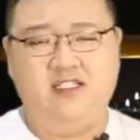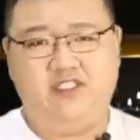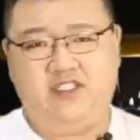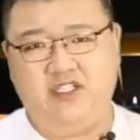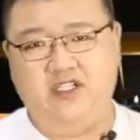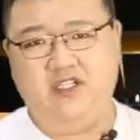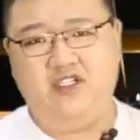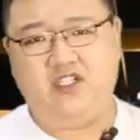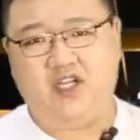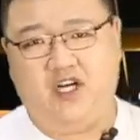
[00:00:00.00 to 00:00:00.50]

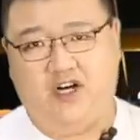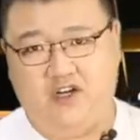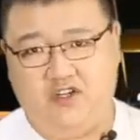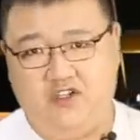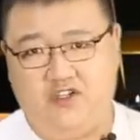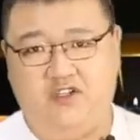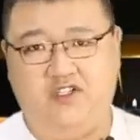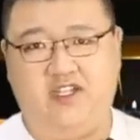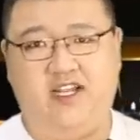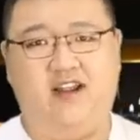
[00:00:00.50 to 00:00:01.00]
京
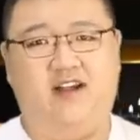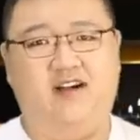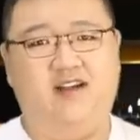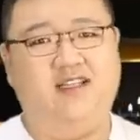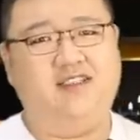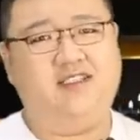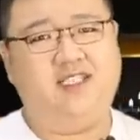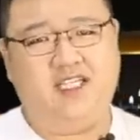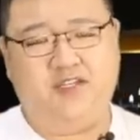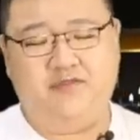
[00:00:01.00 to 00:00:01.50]
城是这样，
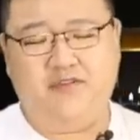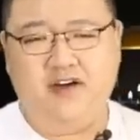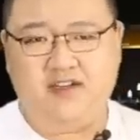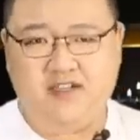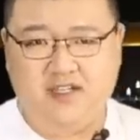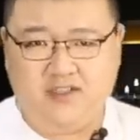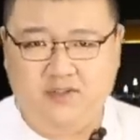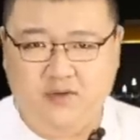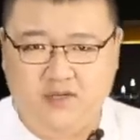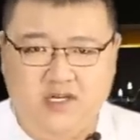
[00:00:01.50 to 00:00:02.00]
那地
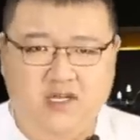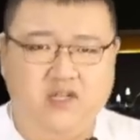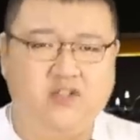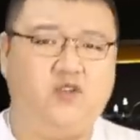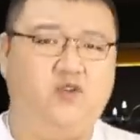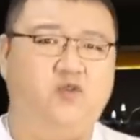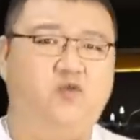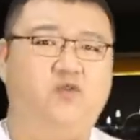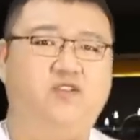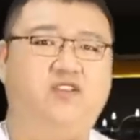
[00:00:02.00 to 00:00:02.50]
方上就更
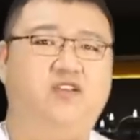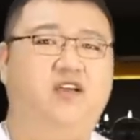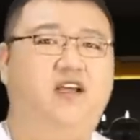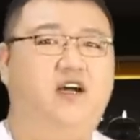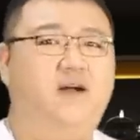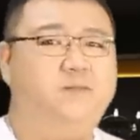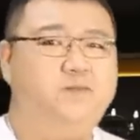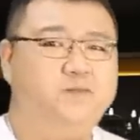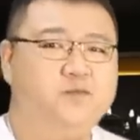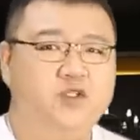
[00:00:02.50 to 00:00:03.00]
是如此
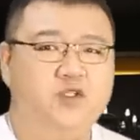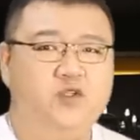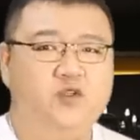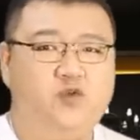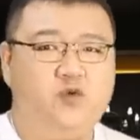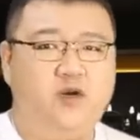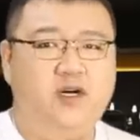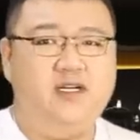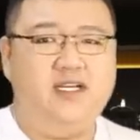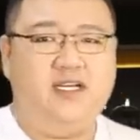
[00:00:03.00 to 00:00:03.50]
了。
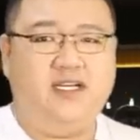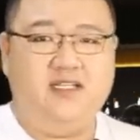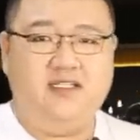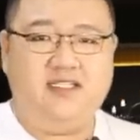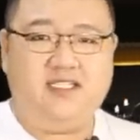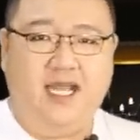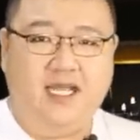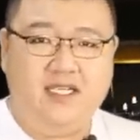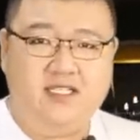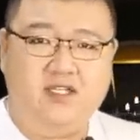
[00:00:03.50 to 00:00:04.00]
虽然这个
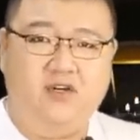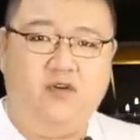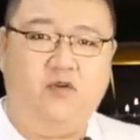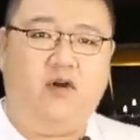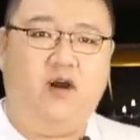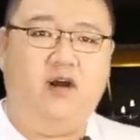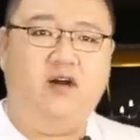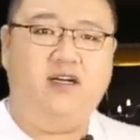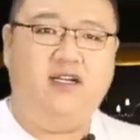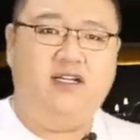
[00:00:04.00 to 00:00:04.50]
嘉庆
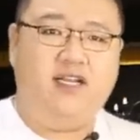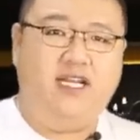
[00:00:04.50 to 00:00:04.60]
皇上